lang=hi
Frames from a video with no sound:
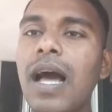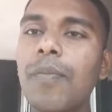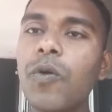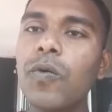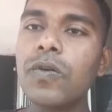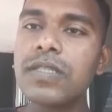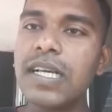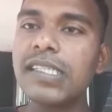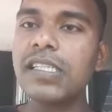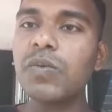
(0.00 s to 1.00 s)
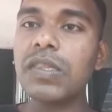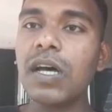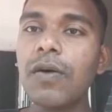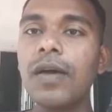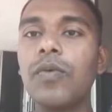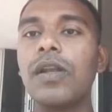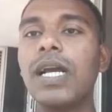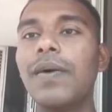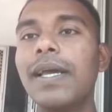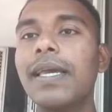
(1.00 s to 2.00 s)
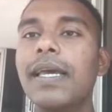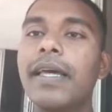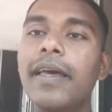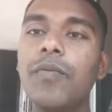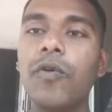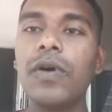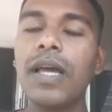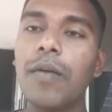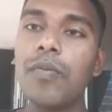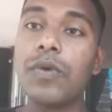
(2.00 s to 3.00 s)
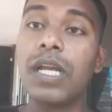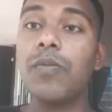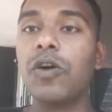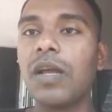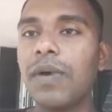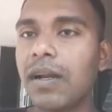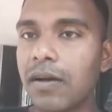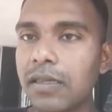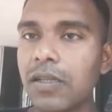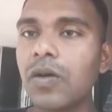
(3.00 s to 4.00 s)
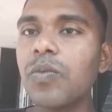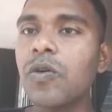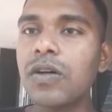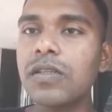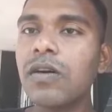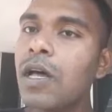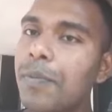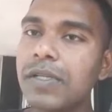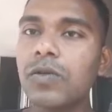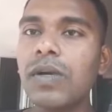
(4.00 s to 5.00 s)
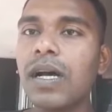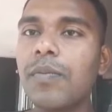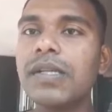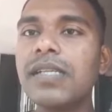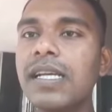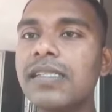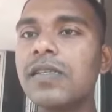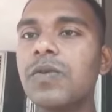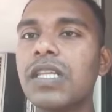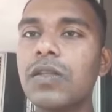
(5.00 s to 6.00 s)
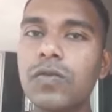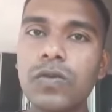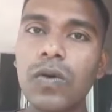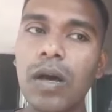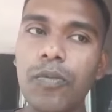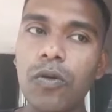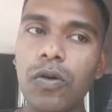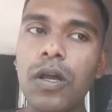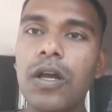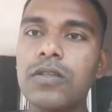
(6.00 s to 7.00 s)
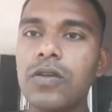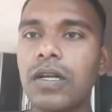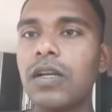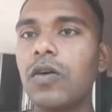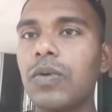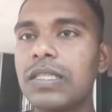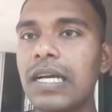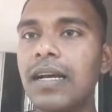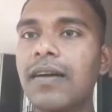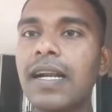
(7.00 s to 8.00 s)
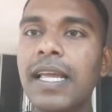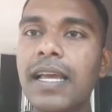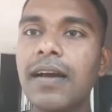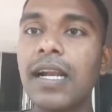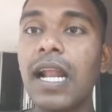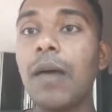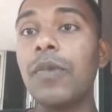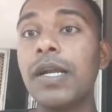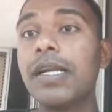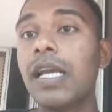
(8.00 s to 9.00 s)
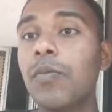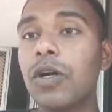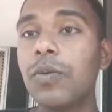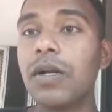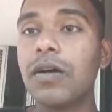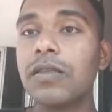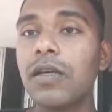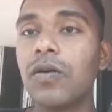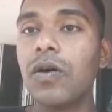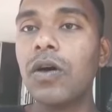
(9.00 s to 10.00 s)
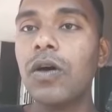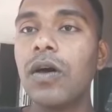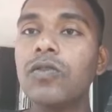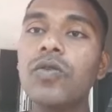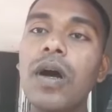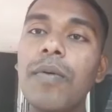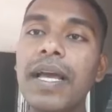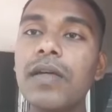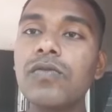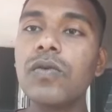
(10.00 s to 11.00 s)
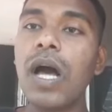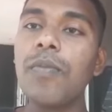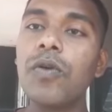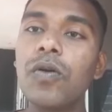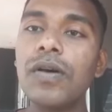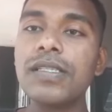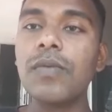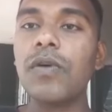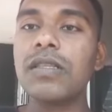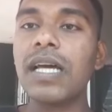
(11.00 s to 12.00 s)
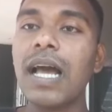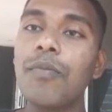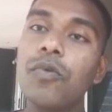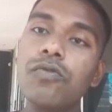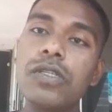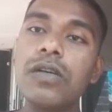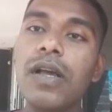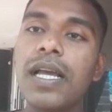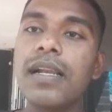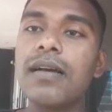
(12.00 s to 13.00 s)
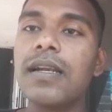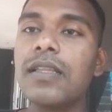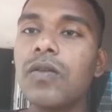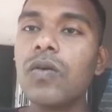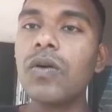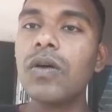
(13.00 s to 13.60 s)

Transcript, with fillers: आप लोग को सही चीज़ बताओगे बोलेगा भाई ये है वो है आप डीमोटिवेट करती हो वो करते हो मैं सुना मैं सही चीज़ बताया दोस्तों आप लोग शरीर को बचा के करना ये करना है ना आप डिमोटिवेट करते हो जो आप हाँ, भाई आप लोग को ऐसे बोलता है आप लोग उसी को यकीन कर लेते हो